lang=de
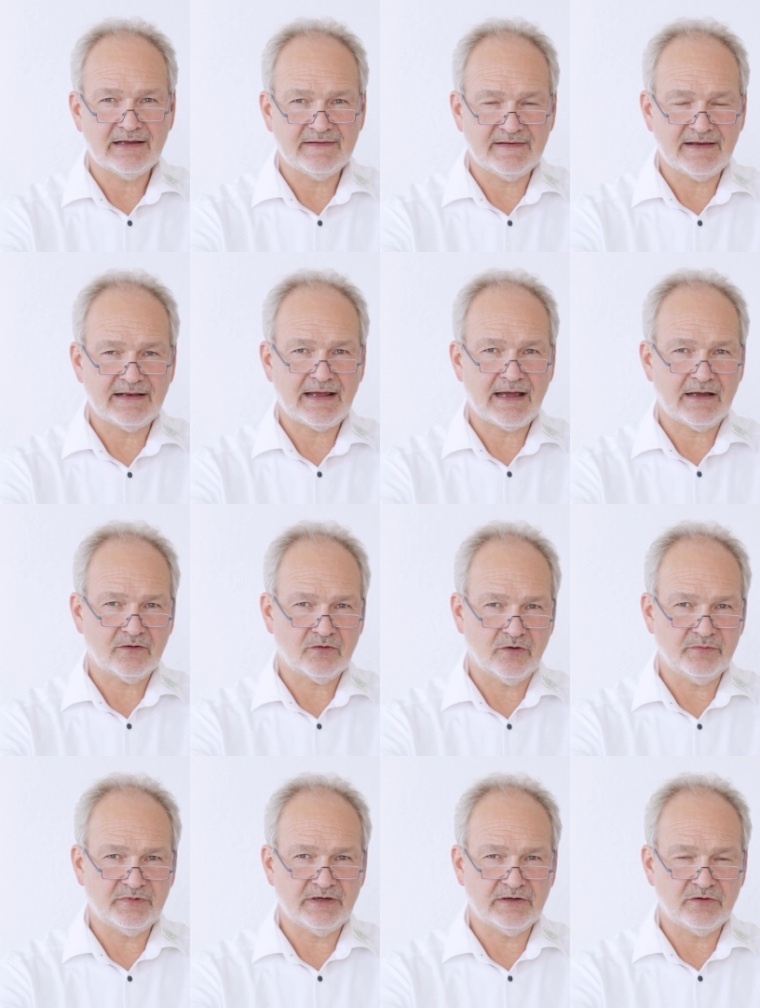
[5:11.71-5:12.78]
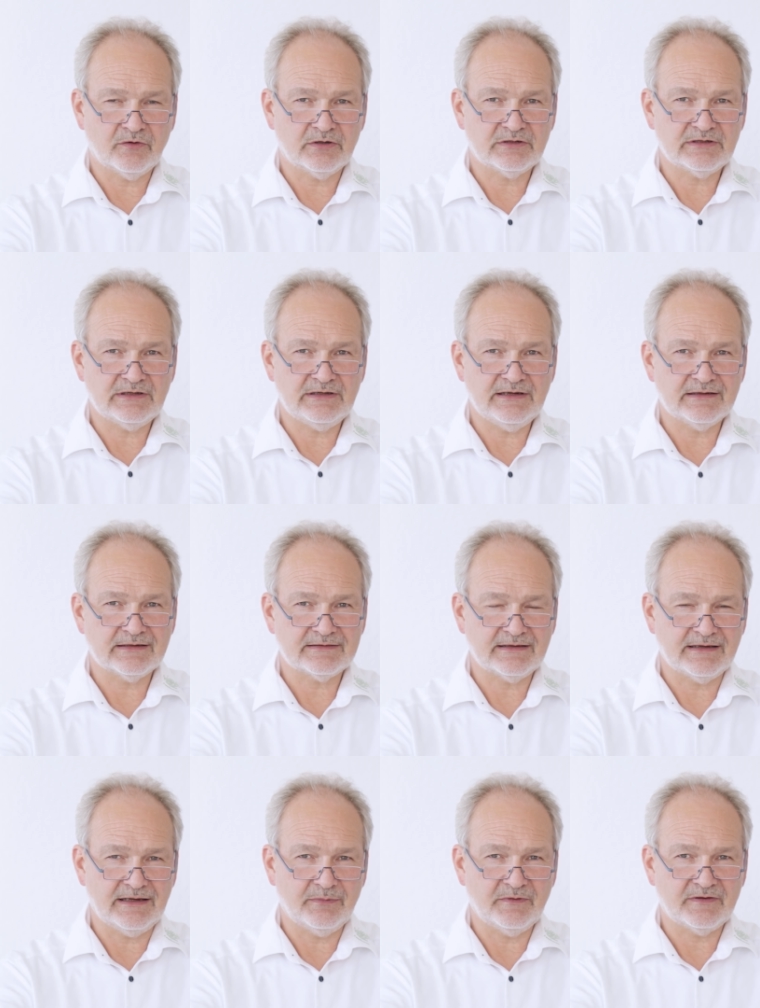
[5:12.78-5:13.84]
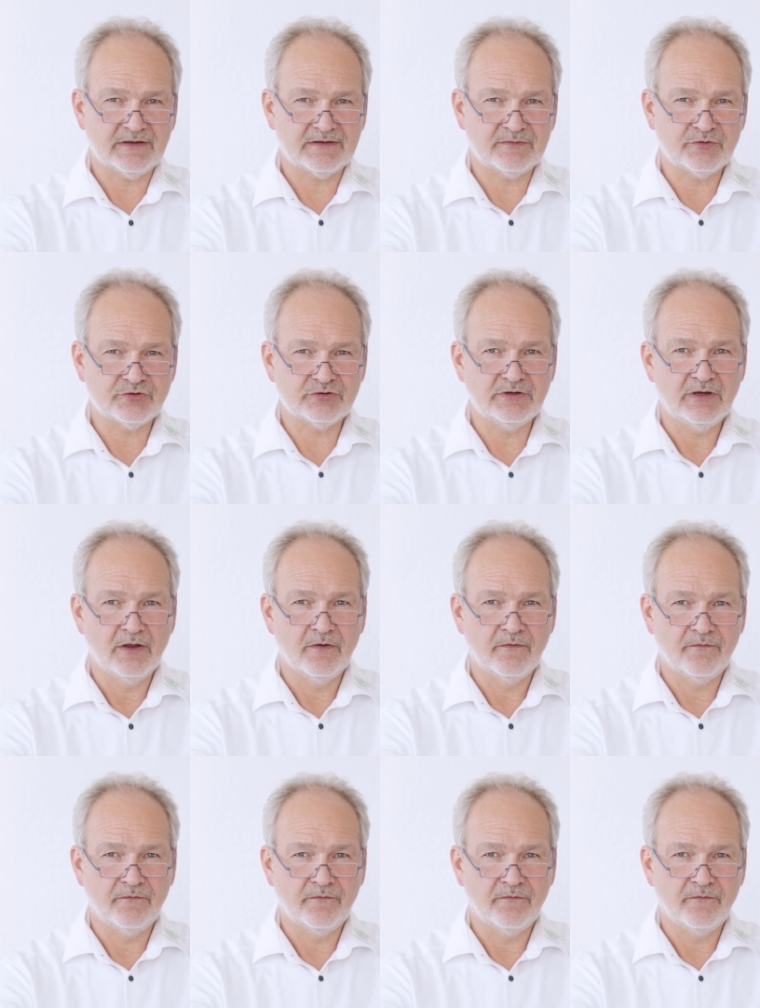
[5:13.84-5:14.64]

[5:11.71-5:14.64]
sehr nahe kommt, denn dort liegt das Ergebnis ja zwischen